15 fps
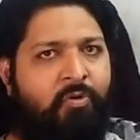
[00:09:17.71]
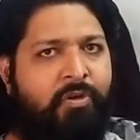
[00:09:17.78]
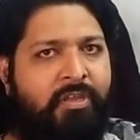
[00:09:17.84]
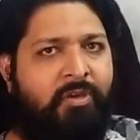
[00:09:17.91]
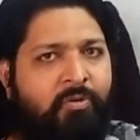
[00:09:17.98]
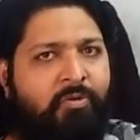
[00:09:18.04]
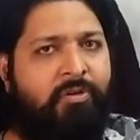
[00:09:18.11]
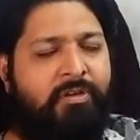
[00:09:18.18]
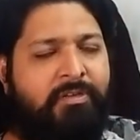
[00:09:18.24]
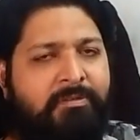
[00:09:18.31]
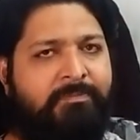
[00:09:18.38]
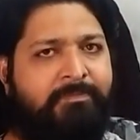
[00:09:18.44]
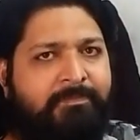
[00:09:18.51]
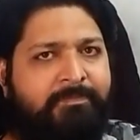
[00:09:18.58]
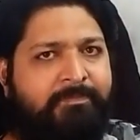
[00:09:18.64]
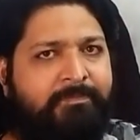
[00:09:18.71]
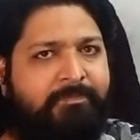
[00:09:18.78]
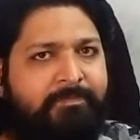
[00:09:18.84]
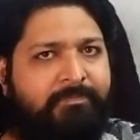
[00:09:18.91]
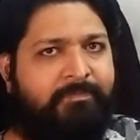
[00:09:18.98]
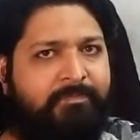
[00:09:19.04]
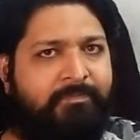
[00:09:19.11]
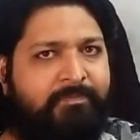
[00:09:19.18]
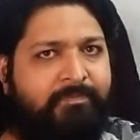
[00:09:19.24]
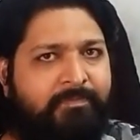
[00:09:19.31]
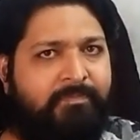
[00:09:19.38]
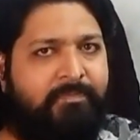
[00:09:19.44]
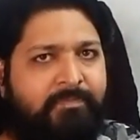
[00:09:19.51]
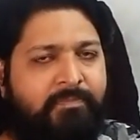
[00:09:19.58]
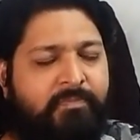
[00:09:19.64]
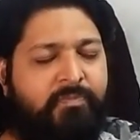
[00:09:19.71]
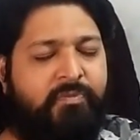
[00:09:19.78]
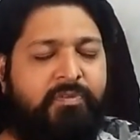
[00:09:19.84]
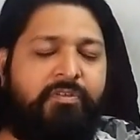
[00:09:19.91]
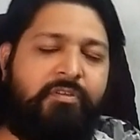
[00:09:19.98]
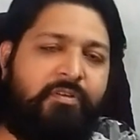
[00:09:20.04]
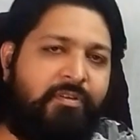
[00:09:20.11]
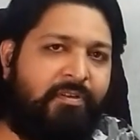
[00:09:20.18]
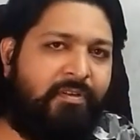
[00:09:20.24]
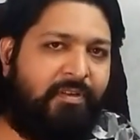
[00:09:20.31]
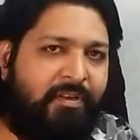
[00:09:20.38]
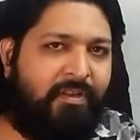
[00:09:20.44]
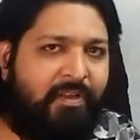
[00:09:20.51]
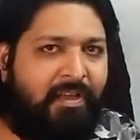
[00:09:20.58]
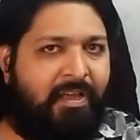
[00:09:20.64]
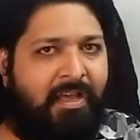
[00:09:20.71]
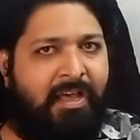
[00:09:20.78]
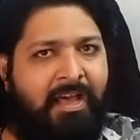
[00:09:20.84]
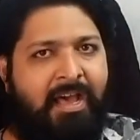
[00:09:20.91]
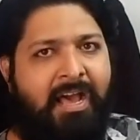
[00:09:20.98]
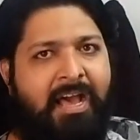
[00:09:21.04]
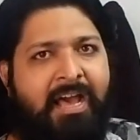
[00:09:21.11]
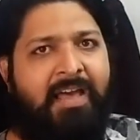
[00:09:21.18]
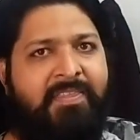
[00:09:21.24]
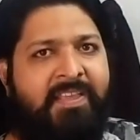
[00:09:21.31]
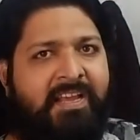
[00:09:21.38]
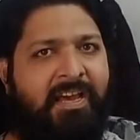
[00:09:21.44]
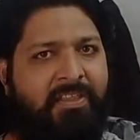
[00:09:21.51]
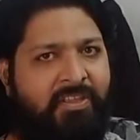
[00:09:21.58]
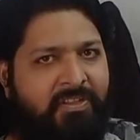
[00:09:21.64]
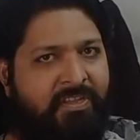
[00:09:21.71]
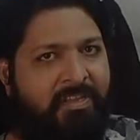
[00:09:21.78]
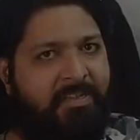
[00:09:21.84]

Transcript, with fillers: ठीक है सर तो हमारे व्यूअर्स को सर कुछ सैंपल्स कवर कर दो ताकि उनको एक आइडिया आए हाँ, हाँ, दिखा देते